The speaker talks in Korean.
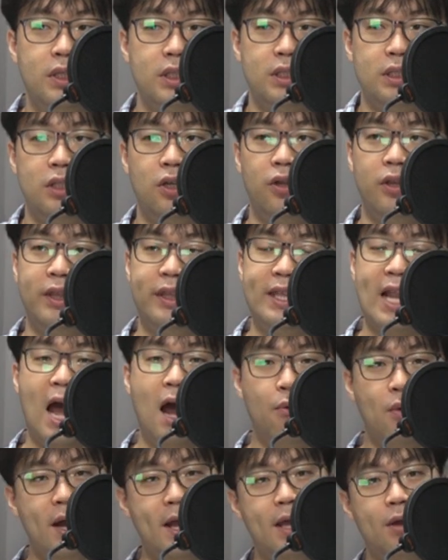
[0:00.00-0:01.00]
그건
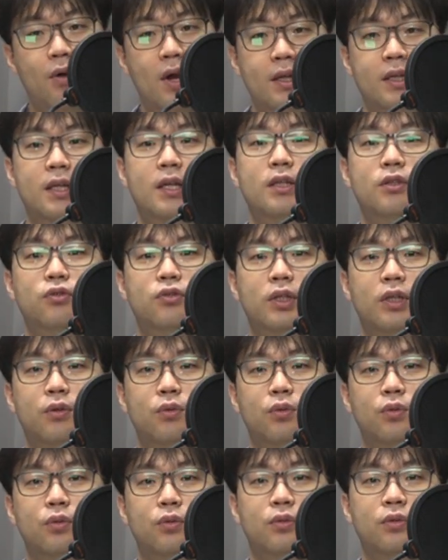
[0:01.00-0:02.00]
나와의 관계일 수
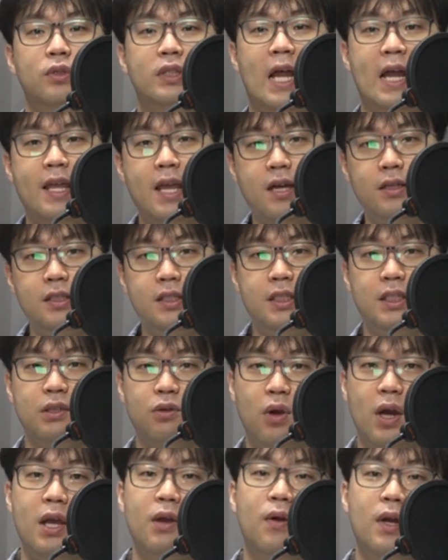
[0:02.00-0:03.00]
있고, 나의
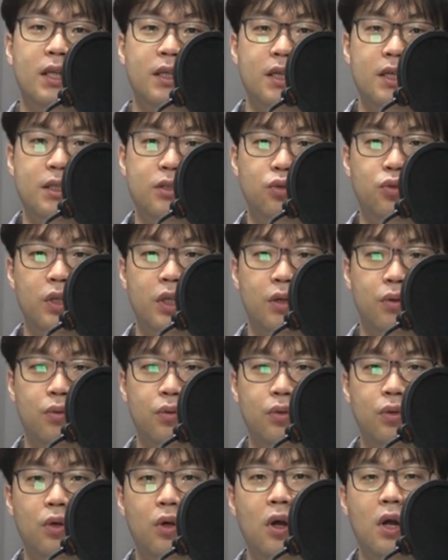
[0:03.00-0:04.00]
의식과의 관계일 수도
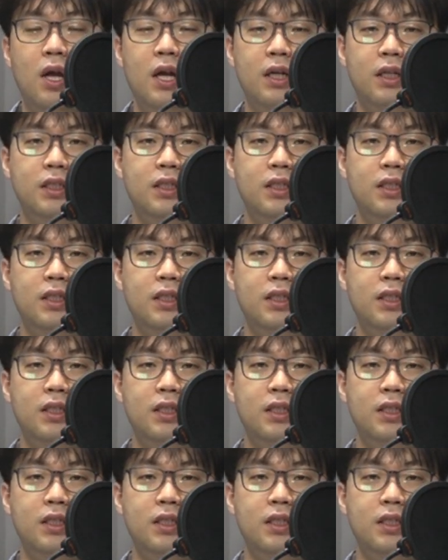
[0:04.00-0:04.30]
있고,